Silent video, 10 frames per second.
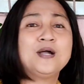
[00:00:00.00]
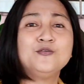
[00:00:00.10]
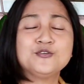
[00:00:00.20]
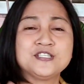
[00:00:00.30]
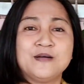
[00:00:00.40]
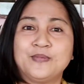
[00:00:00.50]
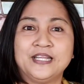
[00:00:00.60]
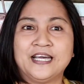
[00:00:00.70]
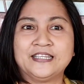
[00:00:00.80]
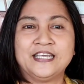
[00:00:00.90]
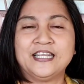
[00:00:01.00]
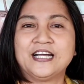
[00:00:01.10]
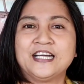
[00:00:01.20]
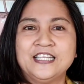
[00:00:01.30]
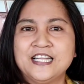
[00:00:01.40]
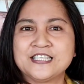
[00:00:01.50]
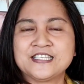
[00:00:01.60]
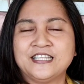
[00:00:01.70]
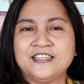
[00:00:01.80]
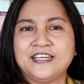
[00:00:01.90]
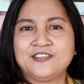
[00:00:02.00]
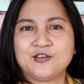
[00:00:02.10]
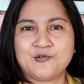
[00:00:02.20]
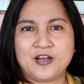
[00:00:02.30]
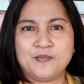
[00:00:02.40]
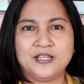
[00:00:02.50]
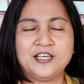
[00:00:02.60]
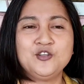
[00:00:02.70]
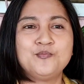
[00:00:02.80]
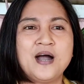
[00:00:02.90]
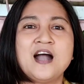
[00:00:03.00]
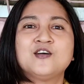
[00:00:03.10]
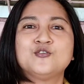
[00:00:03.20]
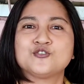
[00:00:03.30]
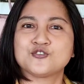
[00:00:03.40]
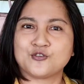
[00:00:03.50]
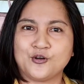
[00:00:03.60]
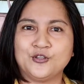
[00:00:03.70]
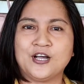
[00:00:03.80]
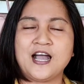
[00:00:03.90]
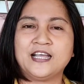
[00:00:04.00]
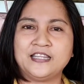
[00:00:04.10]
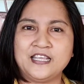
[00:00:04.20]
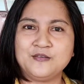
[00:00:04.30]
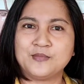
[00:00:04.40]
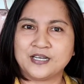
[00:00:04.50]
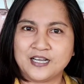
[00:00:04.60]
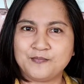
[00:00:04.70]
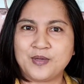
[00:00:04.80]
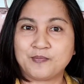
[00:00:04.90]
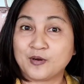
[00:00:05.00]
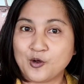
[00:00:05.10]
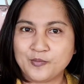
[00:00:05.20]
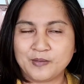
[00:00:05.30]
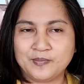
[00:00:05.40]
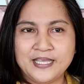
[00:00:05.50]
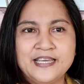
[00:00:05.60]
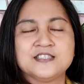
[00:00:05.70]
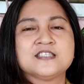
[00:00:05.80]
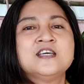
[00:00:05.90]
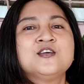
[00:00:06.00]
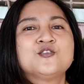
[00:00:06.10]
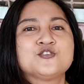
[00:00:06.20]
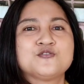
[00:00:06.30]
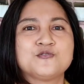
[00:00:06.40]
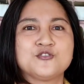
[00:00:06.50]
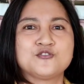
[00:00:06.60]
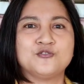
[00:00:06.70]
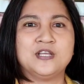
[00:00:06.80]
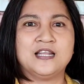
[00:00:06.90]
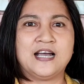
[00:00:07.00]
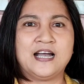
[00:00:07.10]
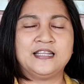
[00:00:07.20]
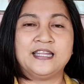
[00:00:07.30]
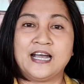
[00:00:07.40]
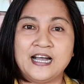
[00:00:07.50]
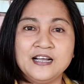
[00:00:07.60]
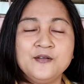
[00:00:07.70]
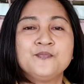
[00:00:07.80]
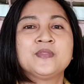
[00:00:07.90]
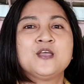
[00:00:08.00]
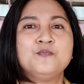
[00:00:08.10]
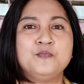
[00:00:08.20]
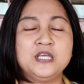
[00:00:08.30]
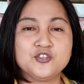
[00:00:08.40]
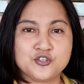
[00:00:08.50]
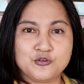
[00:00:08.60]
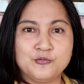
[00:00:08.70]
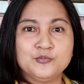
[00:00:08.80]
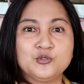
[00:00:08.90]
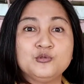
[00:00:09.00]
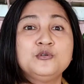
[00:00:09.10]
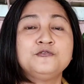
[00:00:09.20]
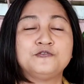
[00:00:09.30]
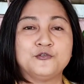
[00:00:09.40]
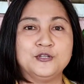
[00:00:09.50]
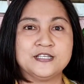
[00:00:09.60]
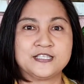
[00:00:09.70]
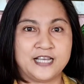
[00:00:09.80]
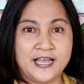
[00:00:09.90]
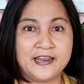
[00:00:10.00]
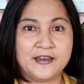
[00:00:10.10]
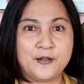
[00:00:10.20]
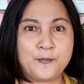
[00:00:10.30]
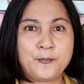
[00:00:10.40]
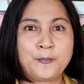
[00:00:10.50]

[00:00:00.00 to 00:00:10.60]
pag-uusapan natin ang kanilang sunlight requirement. Ano ba ang gusto ng ating mga peperomia plants? Gustong gusto nila ng medium to full sun.